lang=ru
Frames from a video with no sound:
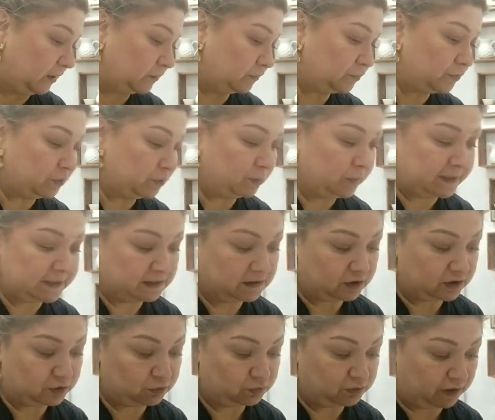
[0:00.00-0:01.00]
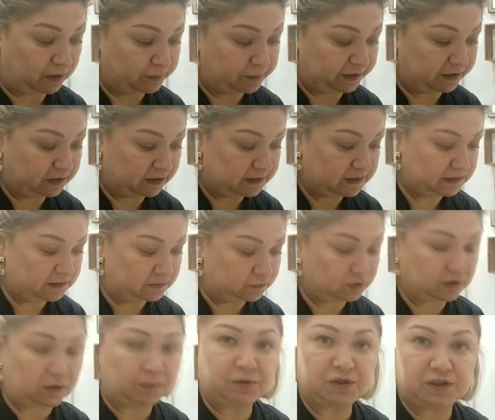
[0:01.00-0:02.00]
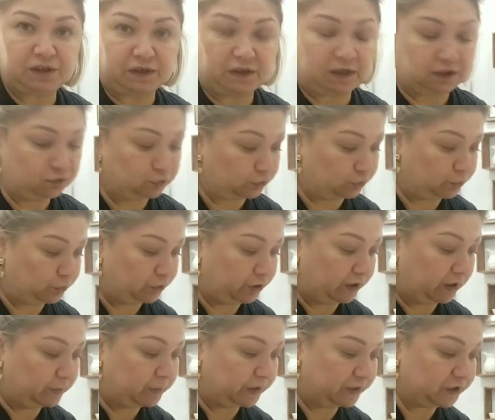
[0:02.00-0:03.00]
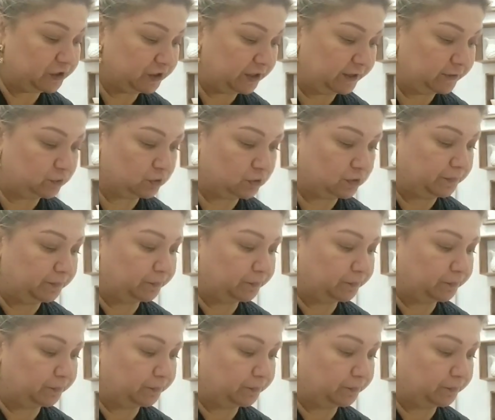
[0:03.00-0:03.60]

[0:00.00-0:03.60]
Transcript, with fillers: Ну, в общем, мастер с утра приходил, вот обычно к которому я обращаюсь,